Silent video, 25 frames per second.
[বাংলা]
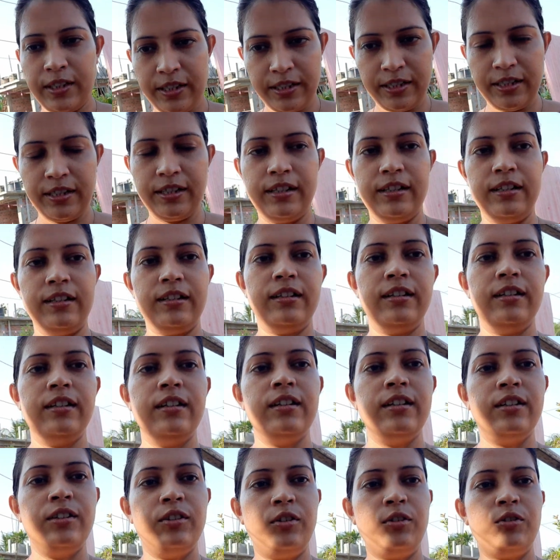হ্যাঁ
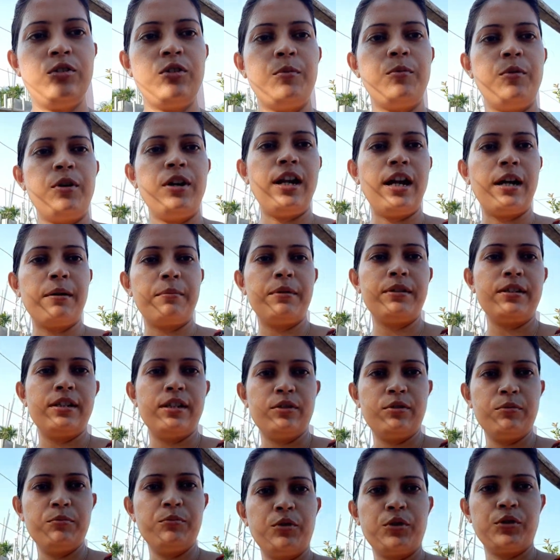তো সময় লাগবে
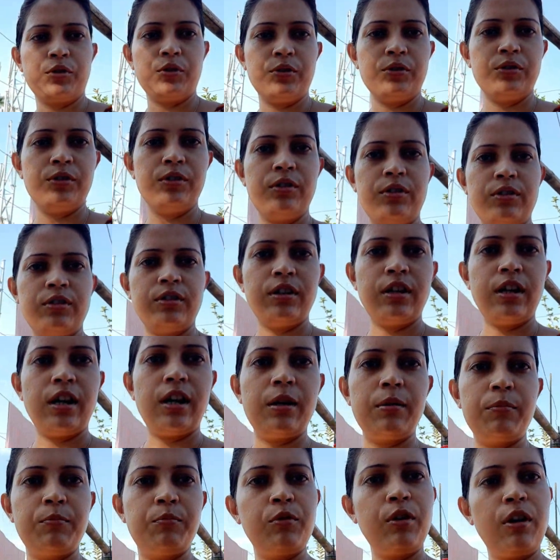যেহেতু মটন
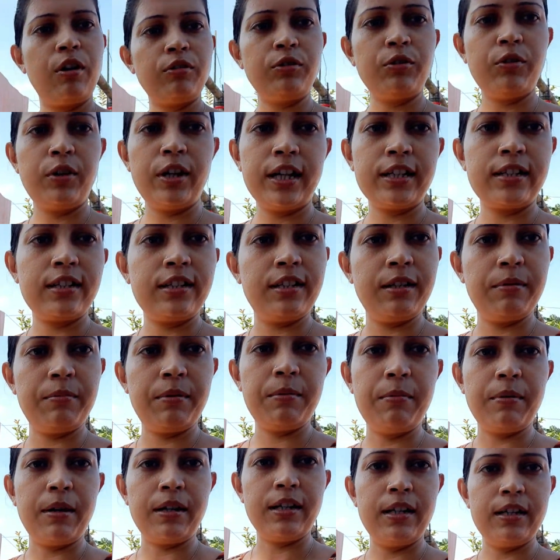আর পোলা তো হয়ে গেছে
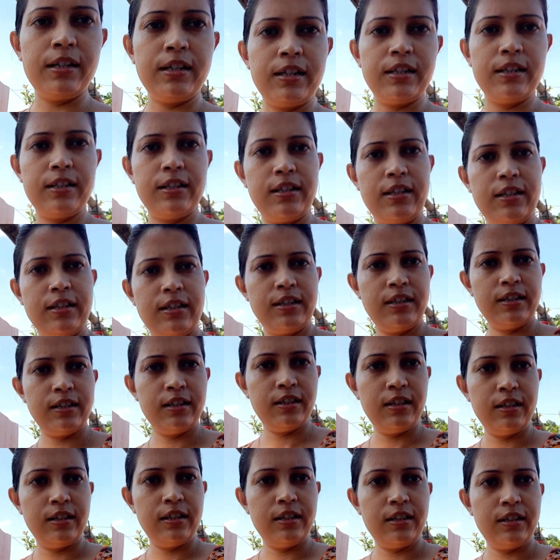দিবেই বানিয়ে নিয়েছি
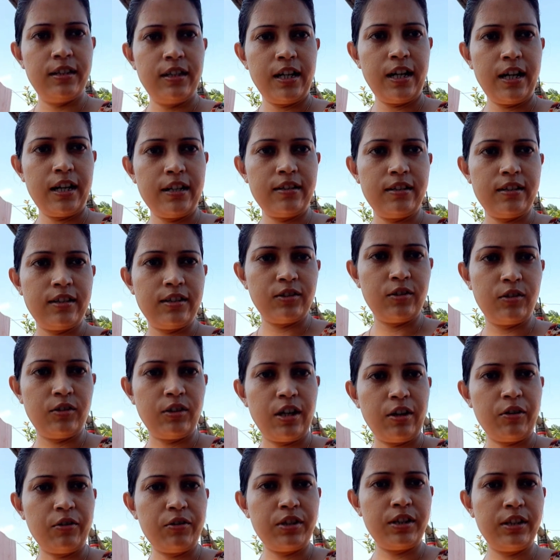ঠিক আছে তো
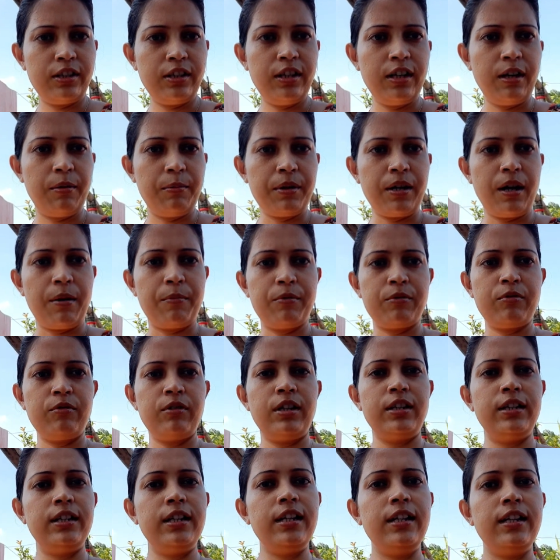থাকো সাথে আমি
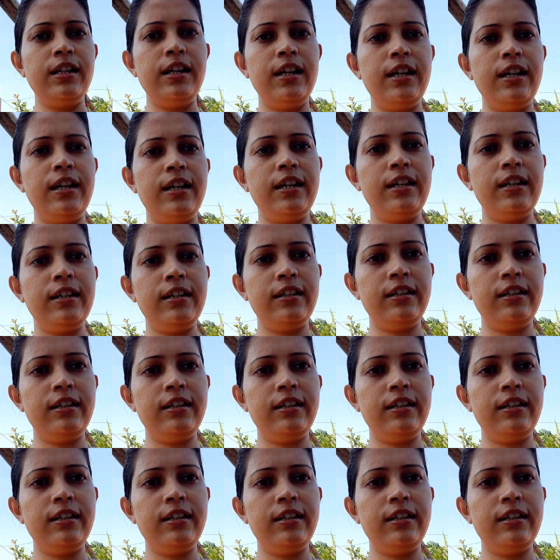কাপড়গুলো দিয়ে দিই